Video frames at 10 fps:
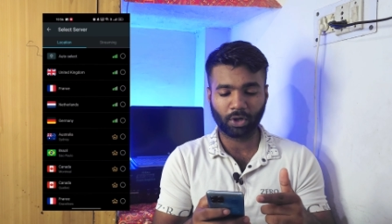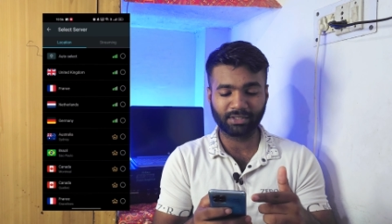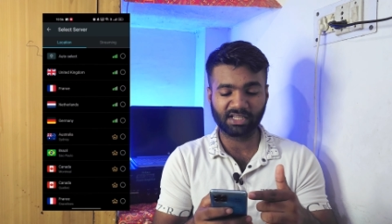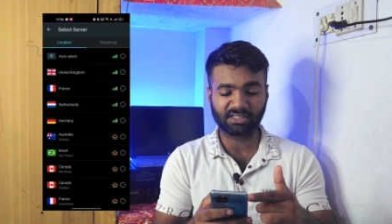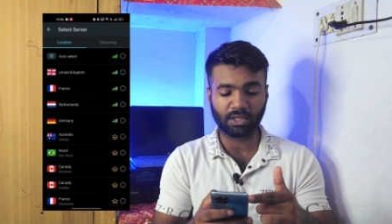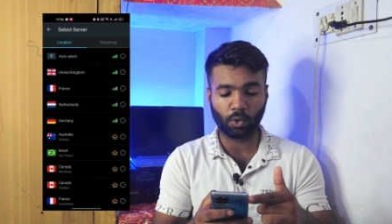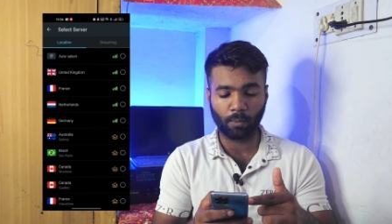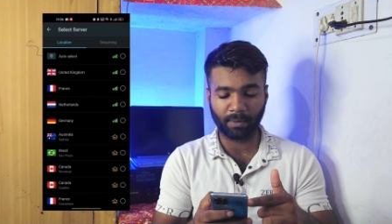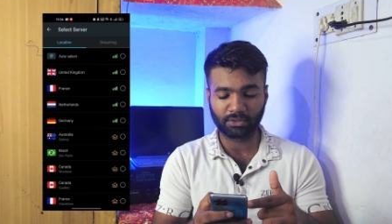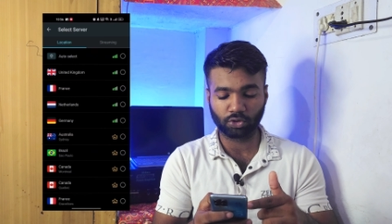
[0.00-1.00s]
तो कहीं देख सकते हैं
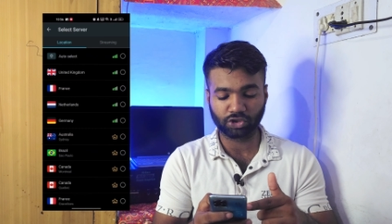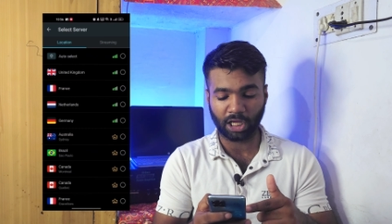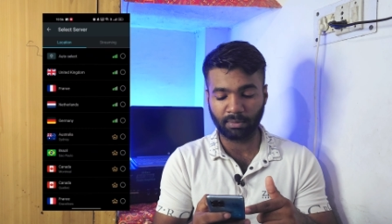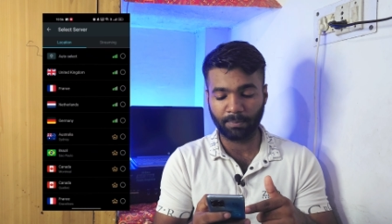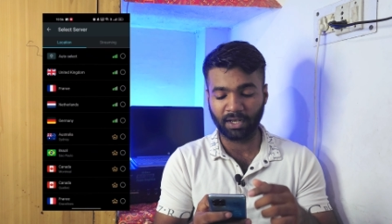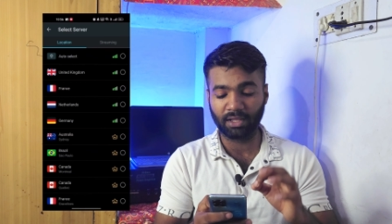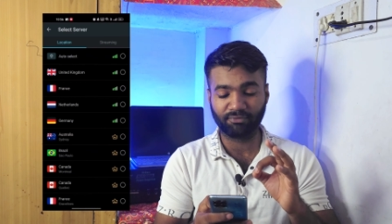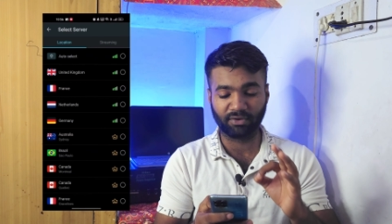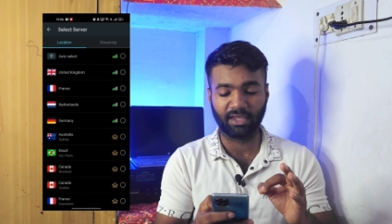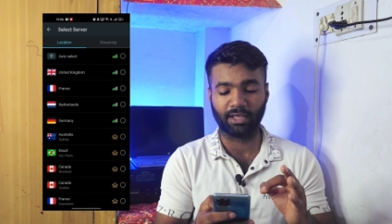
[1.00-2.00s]
ऊपर के जो चार वीपीएन है
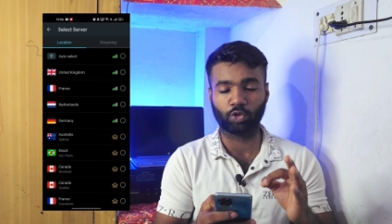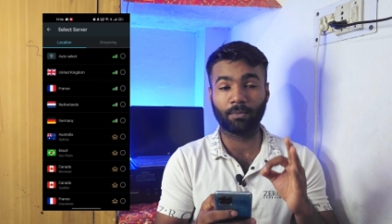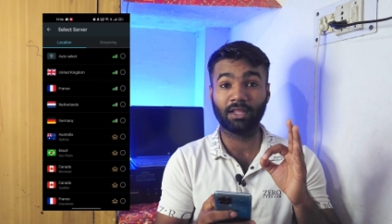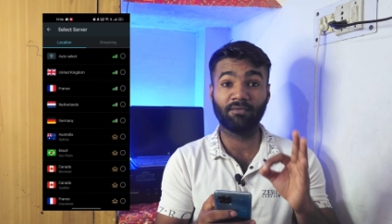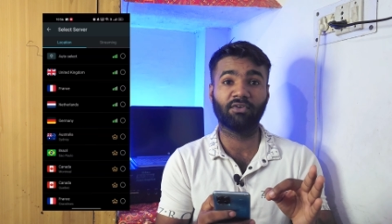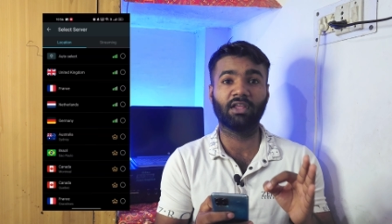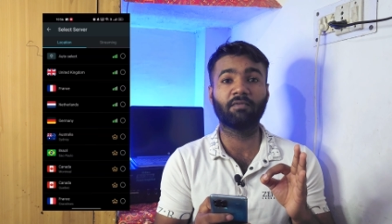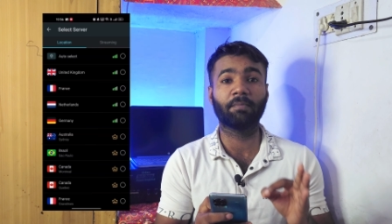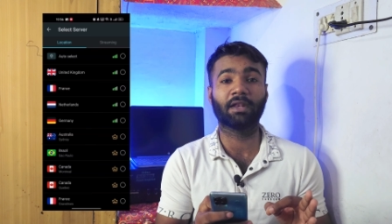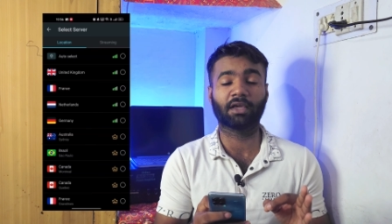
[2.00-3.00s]
ये फ्री है तो हमें इन
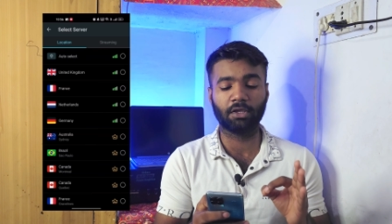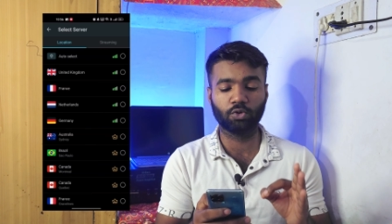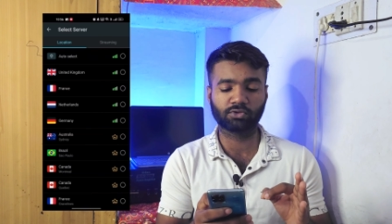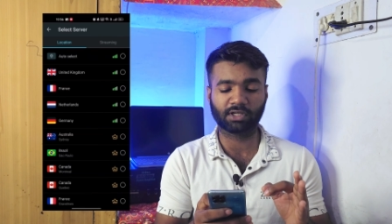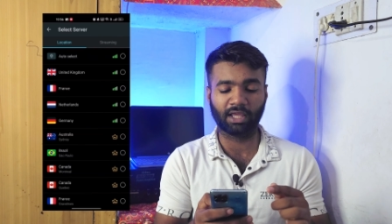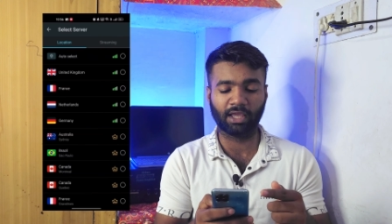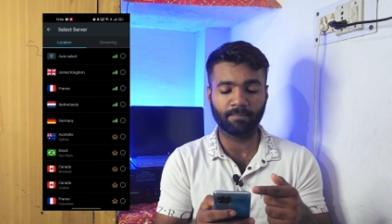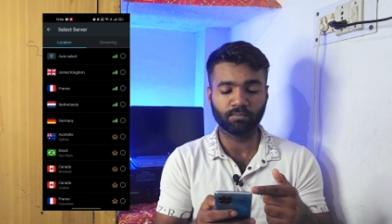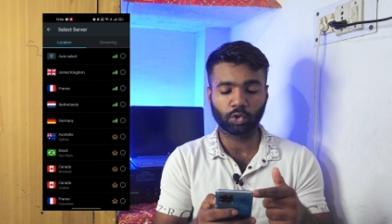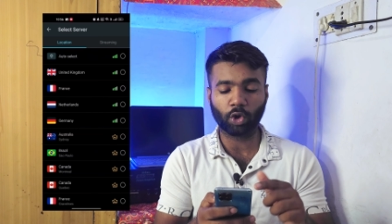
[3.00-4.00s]
फ्री वीपीएन का यूज
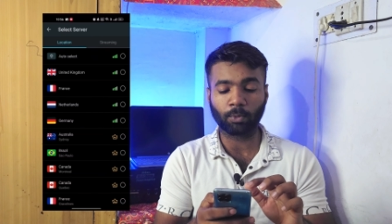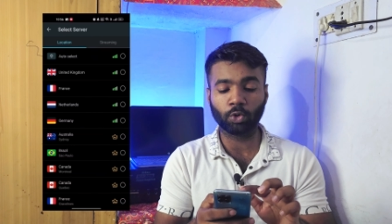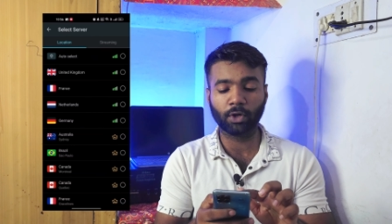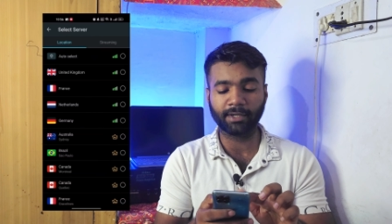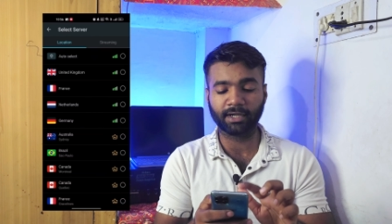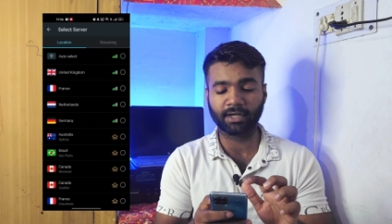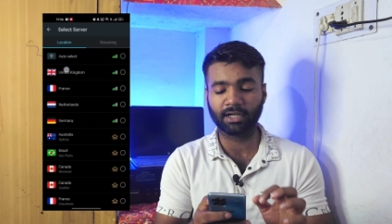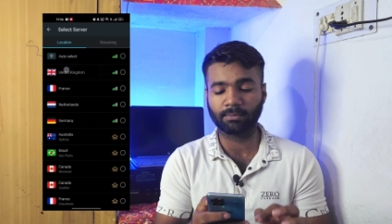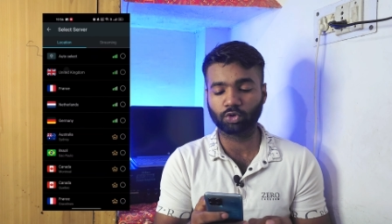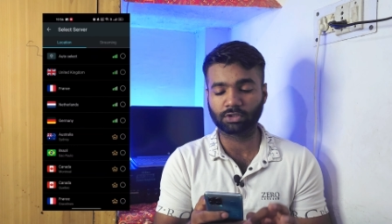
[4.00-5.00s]
करेंगे तो आपको यूनाइटेड
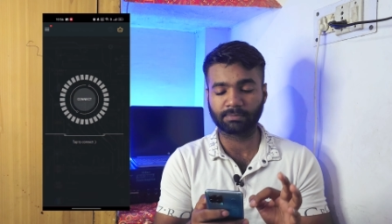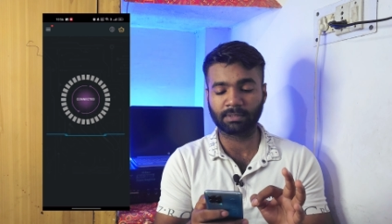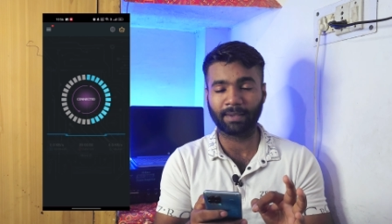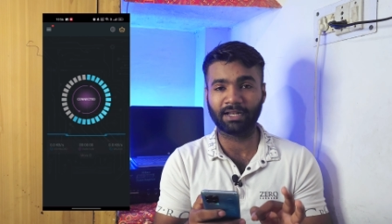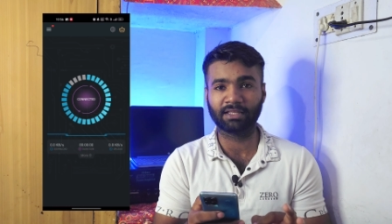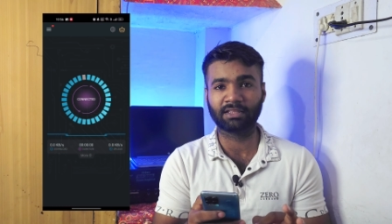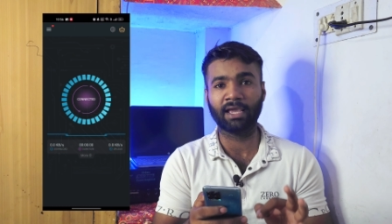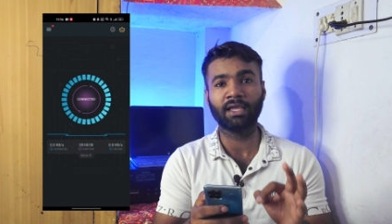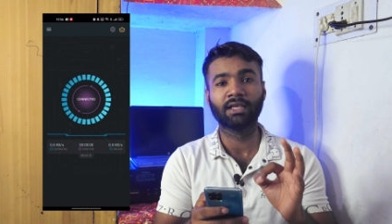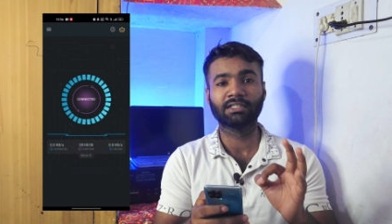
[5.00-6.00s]
किंगडम जो सबसे पहला
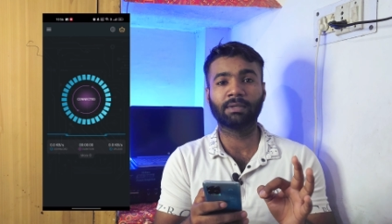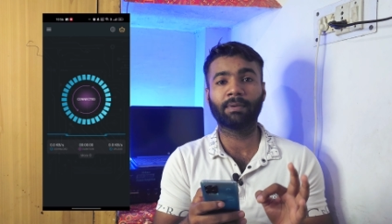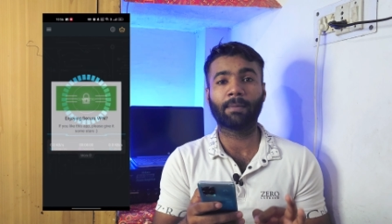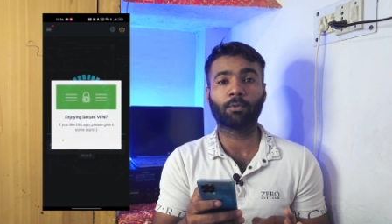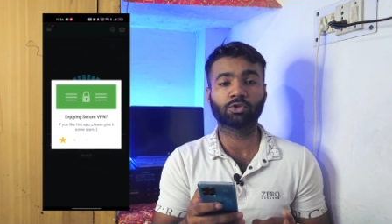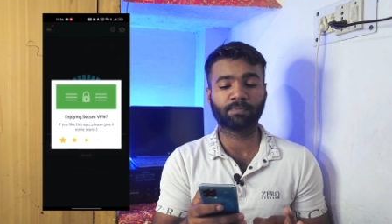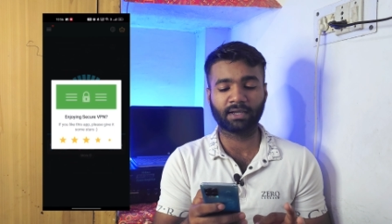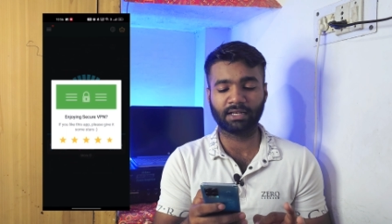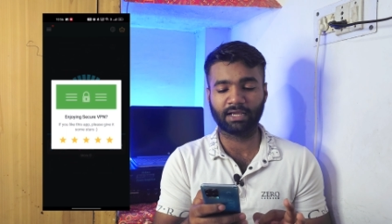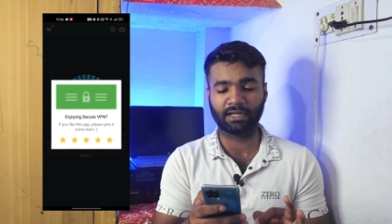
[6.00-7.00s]
दिखता है सिंपल आपको उस
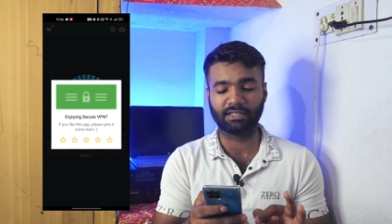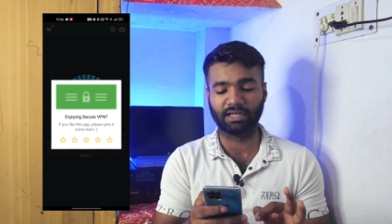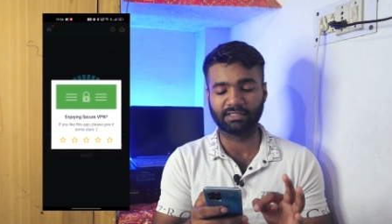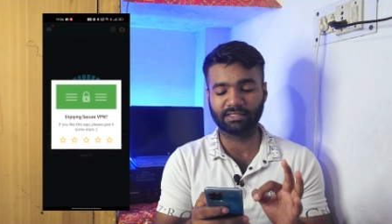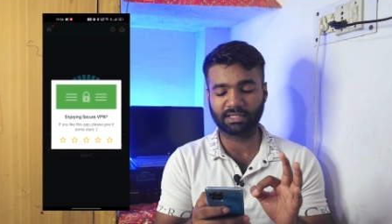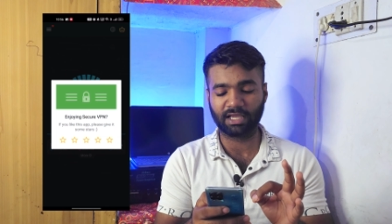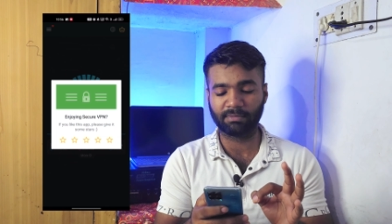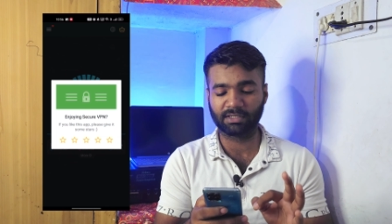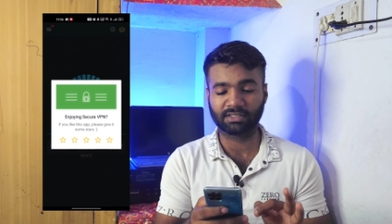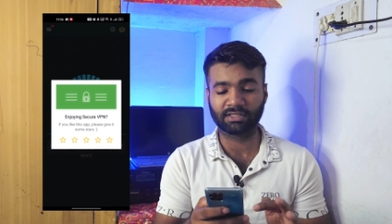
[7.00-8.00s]
पर क्लिक कर देना है जैसे कि आप